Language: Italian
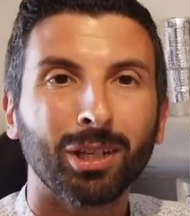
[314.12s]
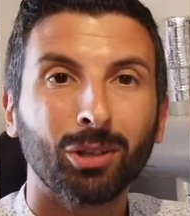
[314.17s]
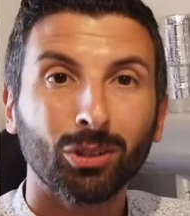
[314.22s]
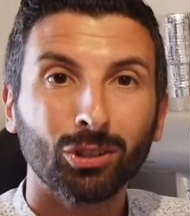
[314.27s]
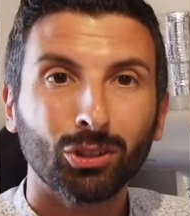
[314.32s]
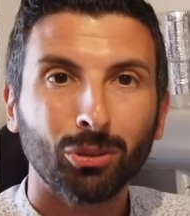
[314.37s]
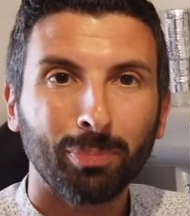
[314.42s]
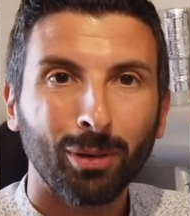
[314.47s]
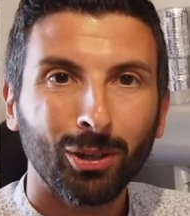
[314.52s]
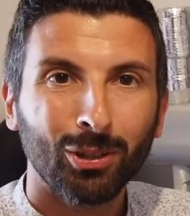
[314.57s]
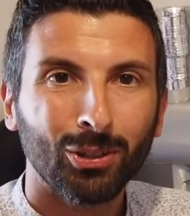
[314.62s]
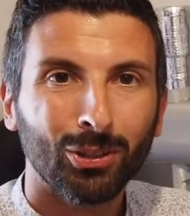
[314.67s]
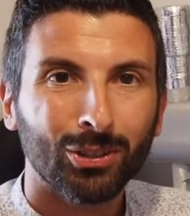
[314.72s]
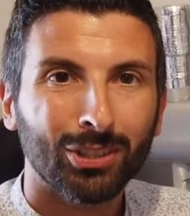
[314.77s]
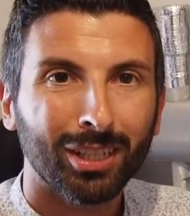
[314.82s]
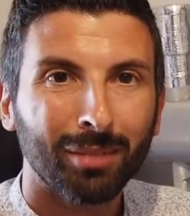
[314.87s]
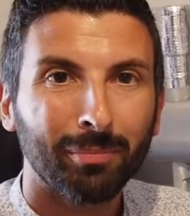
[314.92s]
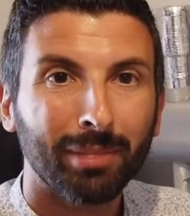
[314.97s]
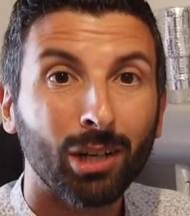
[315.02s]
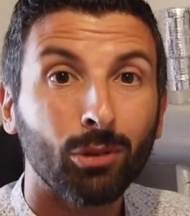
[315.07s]
Per quanto
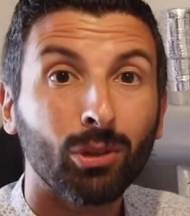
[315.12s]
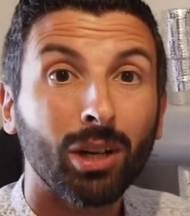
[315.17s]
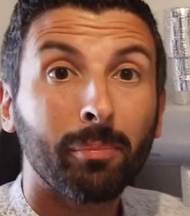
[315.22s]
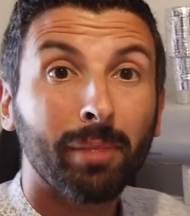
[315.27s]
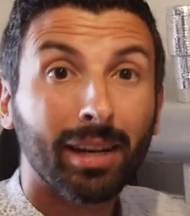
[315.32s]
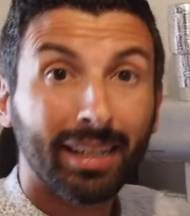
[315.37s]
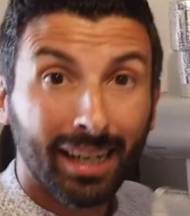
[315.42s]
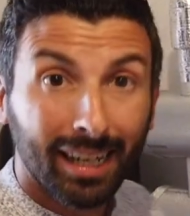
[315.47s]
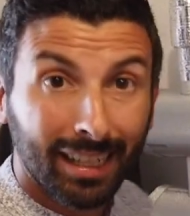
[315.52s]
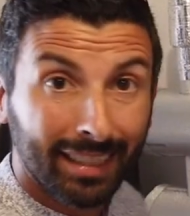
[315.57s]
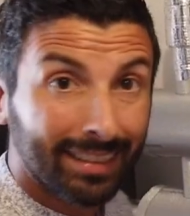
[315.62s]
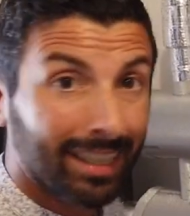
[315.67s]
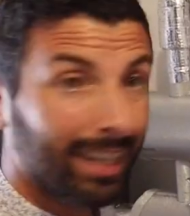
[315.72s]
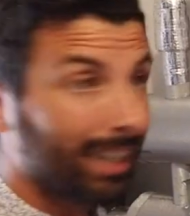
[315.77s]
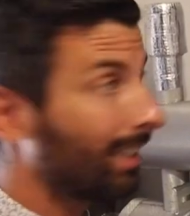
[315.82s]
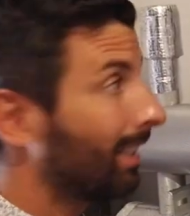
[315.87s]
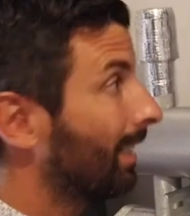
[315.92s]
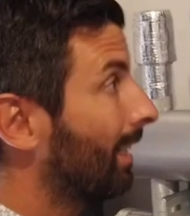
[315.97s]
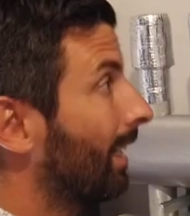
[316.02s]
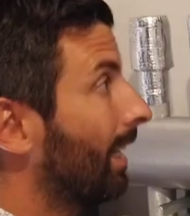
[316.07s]
poco sembra una
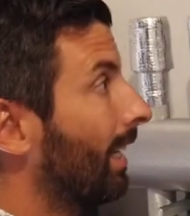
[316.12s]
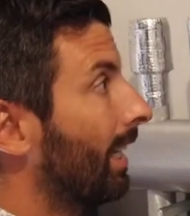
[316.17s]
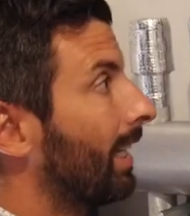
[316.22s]
banalità